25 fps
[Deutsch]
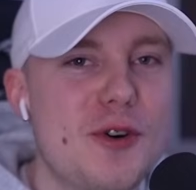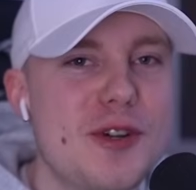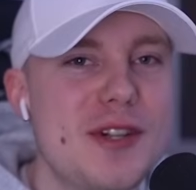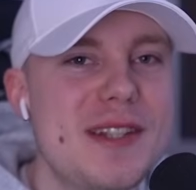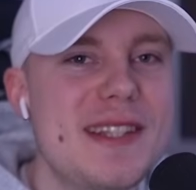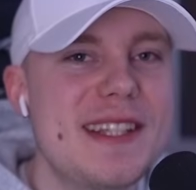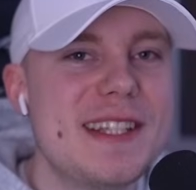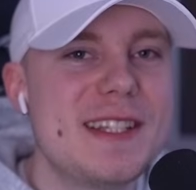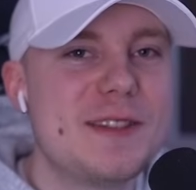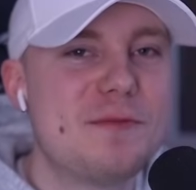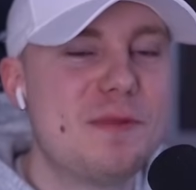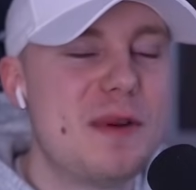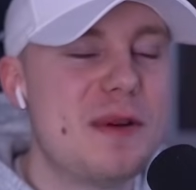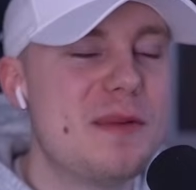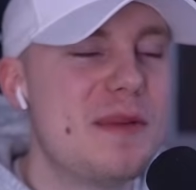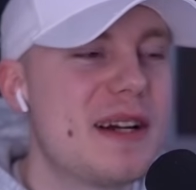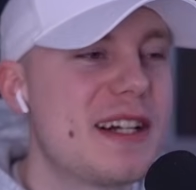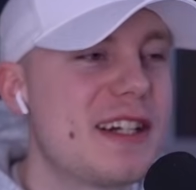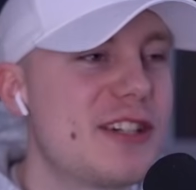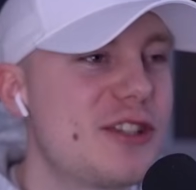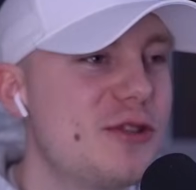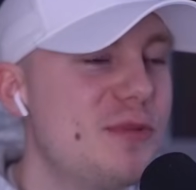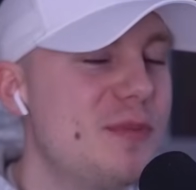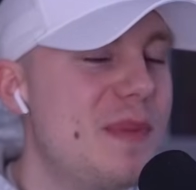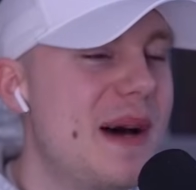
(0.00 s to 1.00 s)
Und ich bin
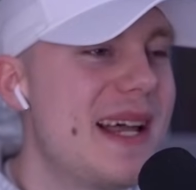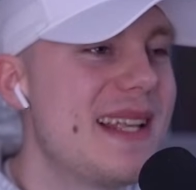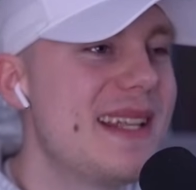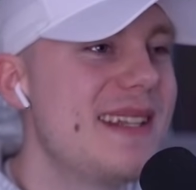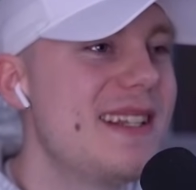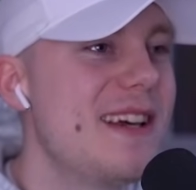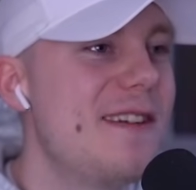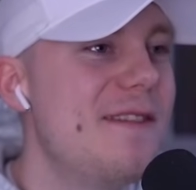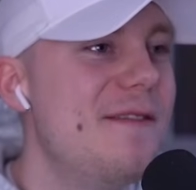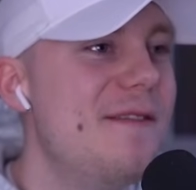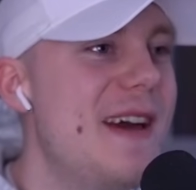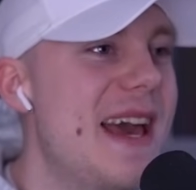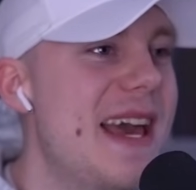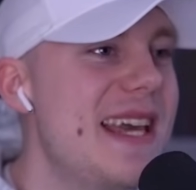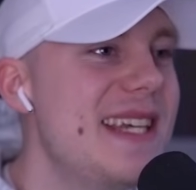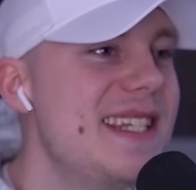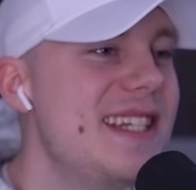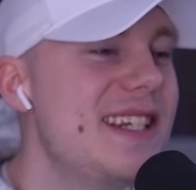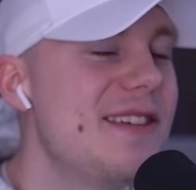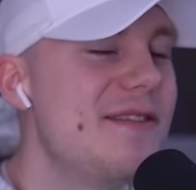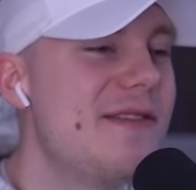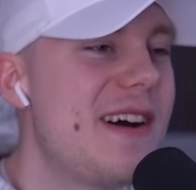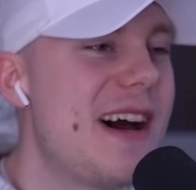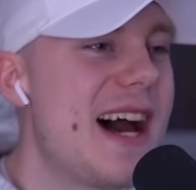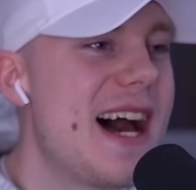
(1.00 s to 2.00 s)
mal gespannt,
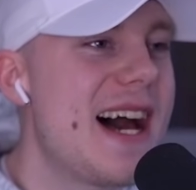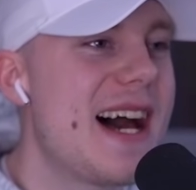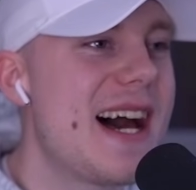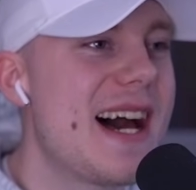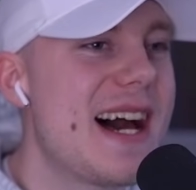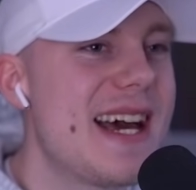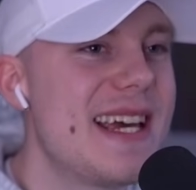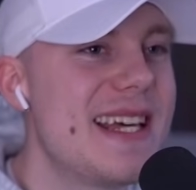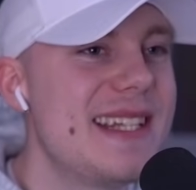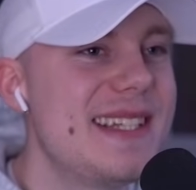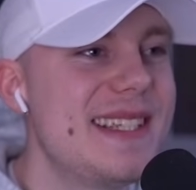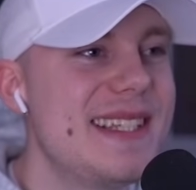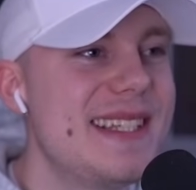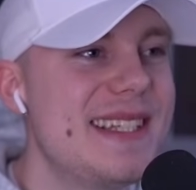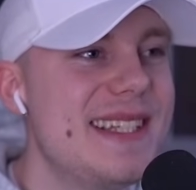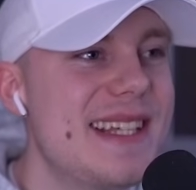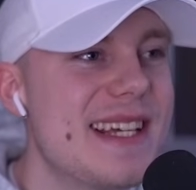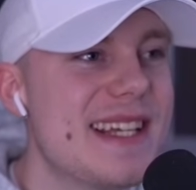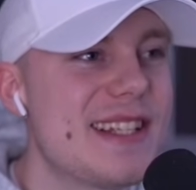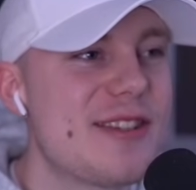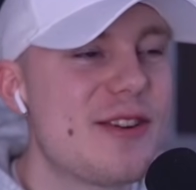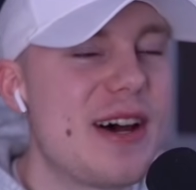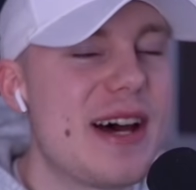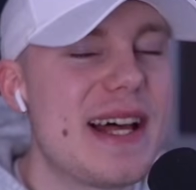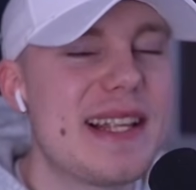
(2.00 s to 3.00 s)
welche Wahrheit
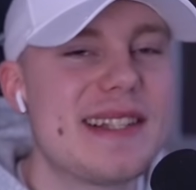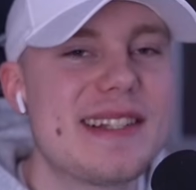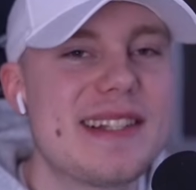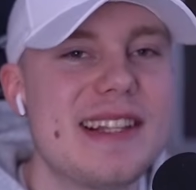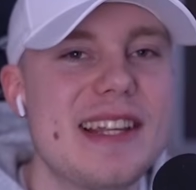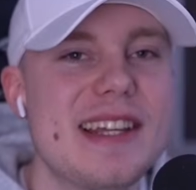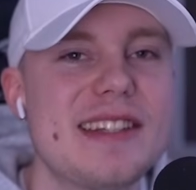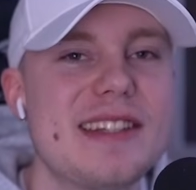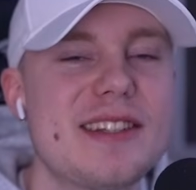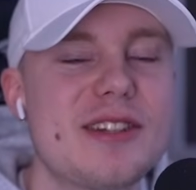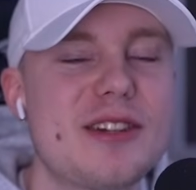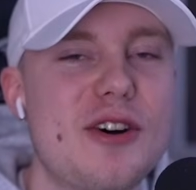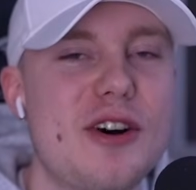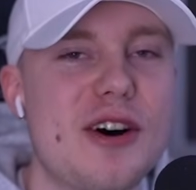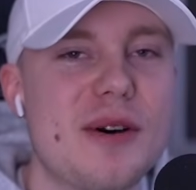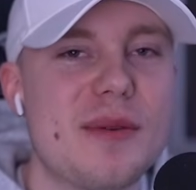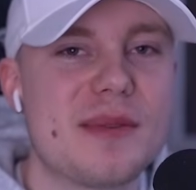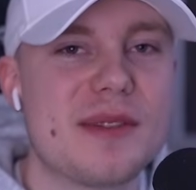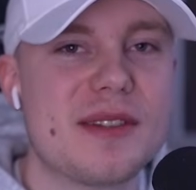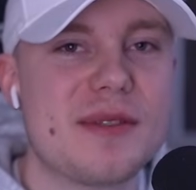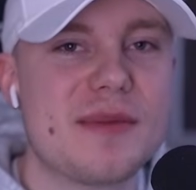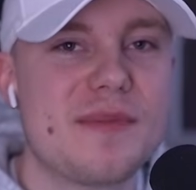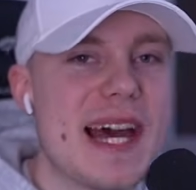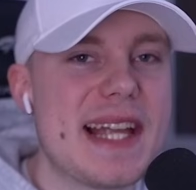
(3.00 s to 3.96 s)
hier so ans Licht kommt.